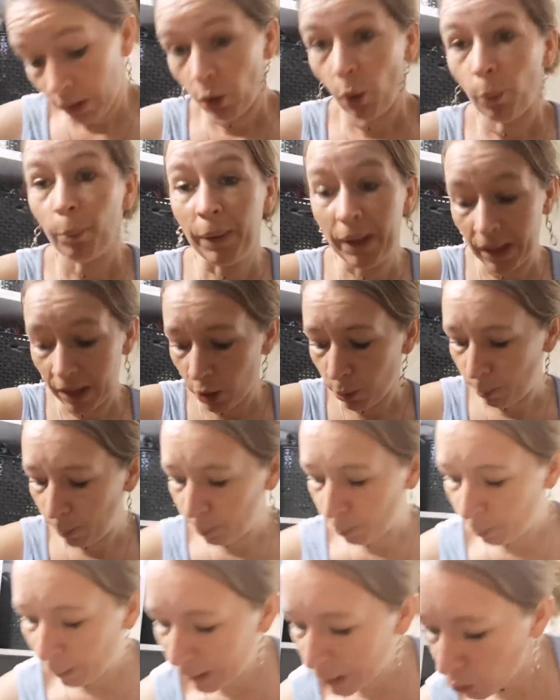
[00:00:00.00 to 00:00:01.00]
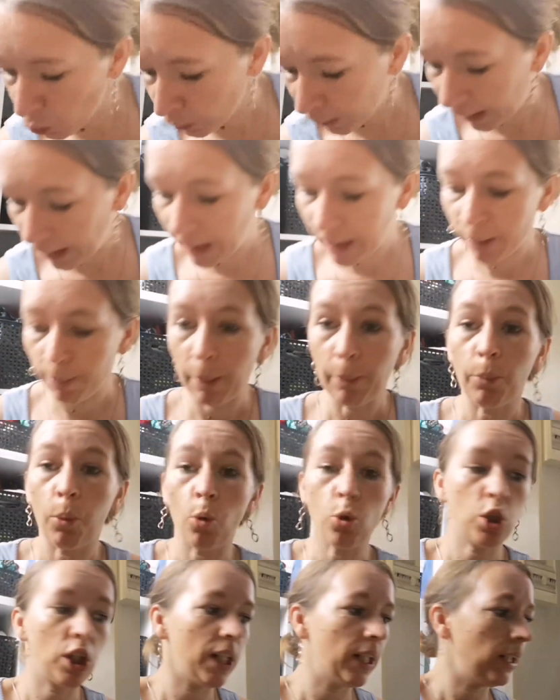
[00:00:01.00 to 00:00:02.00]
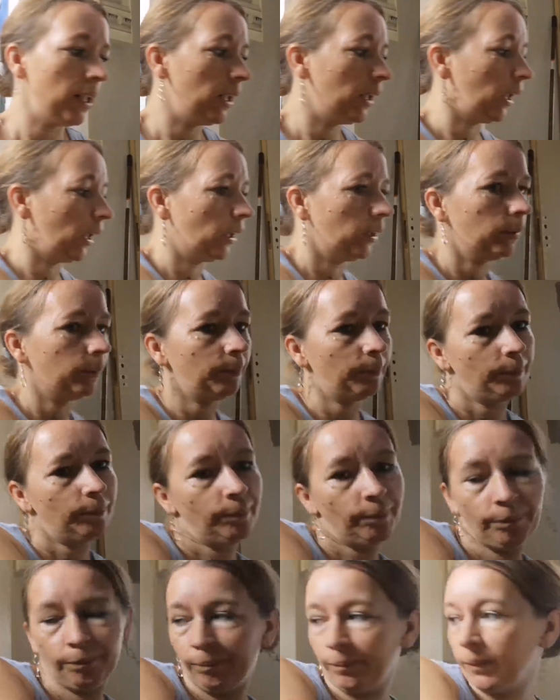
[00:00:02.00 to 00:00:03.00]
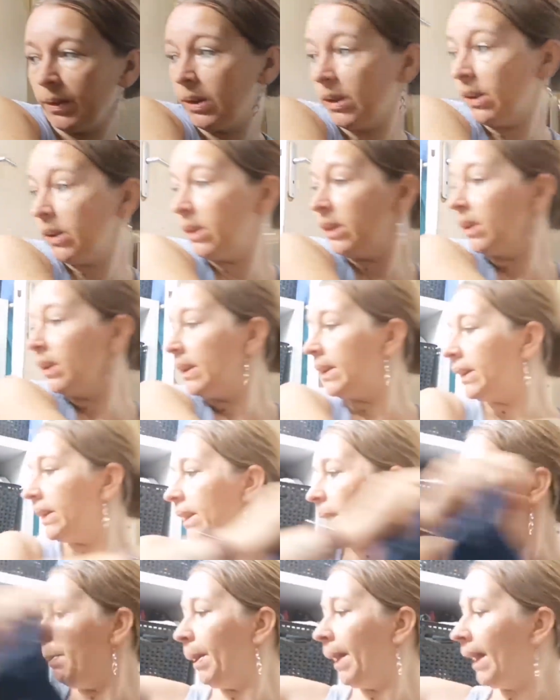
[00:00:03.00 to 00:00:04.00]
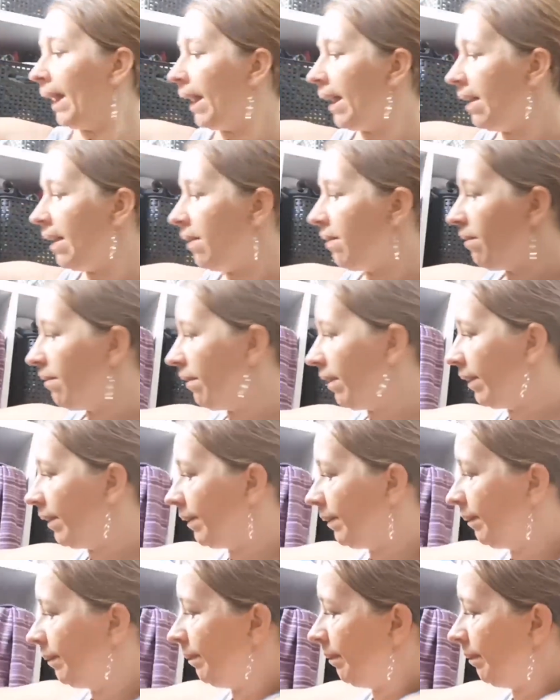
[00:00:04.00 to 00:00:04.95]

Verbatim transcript: Tant pis, hein, je patienterai la semaine prochaine. C'est pas grave.